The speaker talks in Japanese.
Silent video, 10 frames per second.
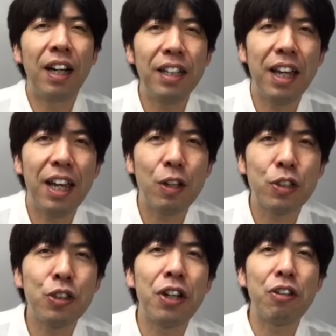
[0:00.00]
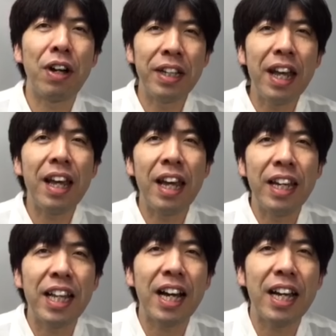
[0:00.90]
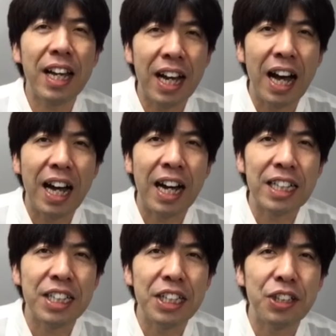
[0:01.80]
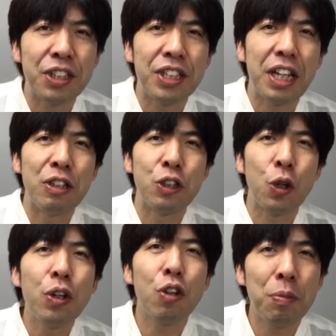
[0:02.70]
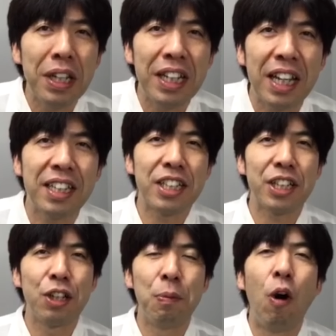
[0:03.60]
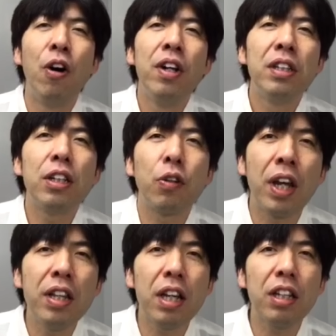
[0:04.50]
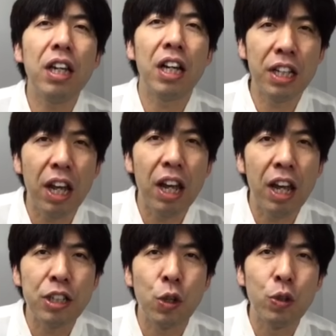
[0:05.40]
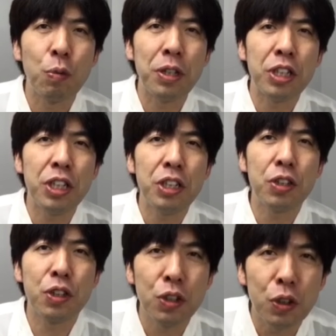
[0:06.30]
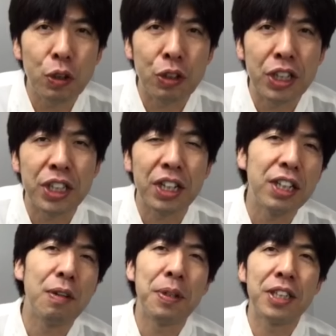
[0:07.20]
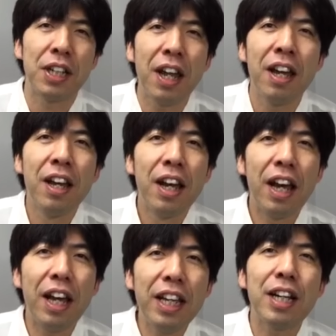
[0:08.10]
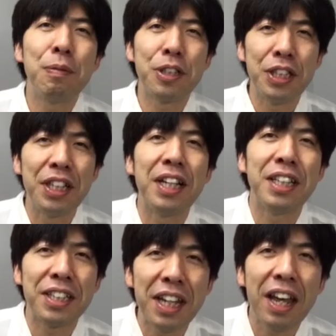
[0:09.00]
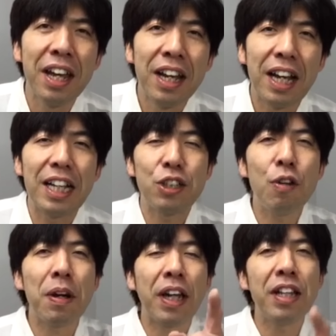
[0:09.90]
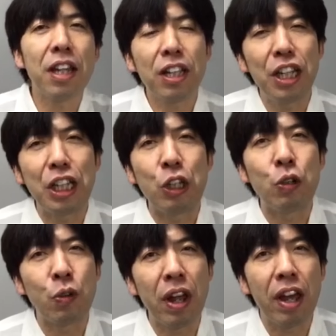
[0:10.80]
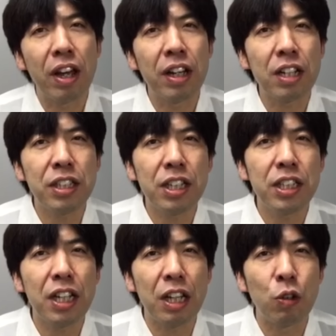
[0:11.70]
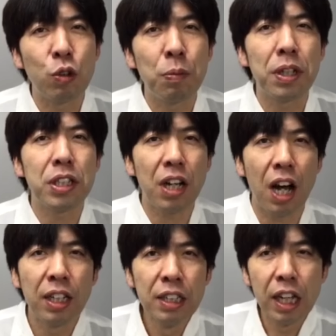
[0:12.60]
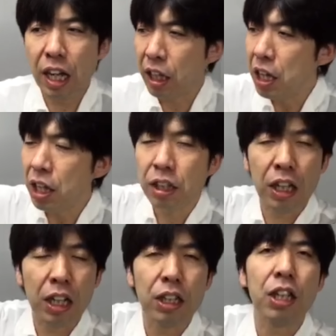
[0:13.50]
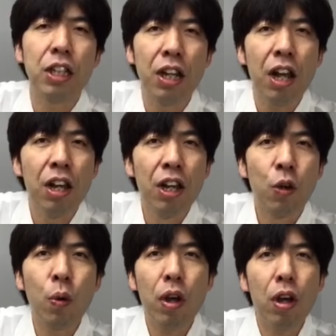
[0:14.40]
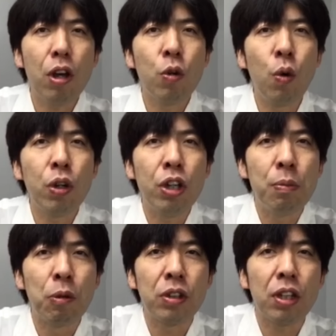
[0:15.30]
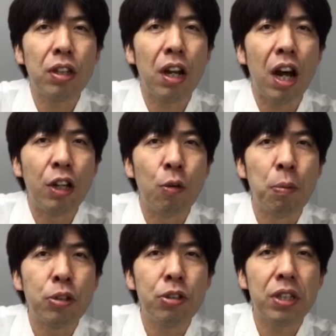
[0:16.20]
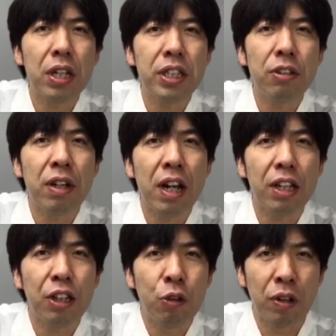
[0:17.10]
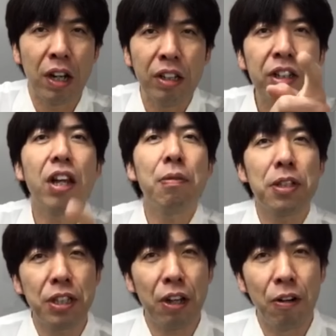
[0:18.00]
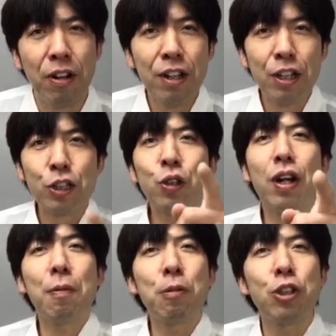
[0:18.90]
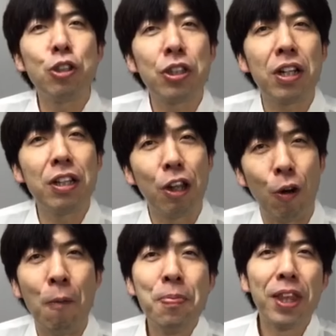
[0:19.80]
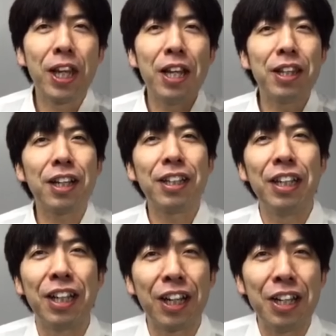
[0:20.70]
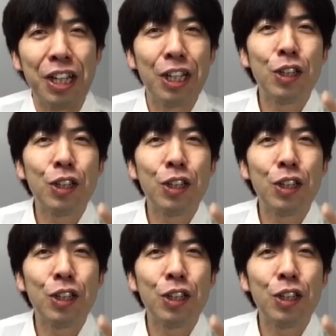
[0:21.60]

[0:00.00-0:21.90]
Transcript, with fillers: はい、えー、吉野家とかね、えー、日高屋が進出しているちょい飲みなんですけども、なんとケンタッキーがね、えー、ちょい飲みに進出するという記事が出てましたね。えー、いいかもしんないですね。えー、そういえばケンタッキーって言うとね、学生時代のお友達が、えー、ケンタッキー買ってきてね、これ、講義に持ってったら、あの、没収されちゃうかなっていうから言ってやりましたよ。そら没収されんだろう。ケンタッキーだけに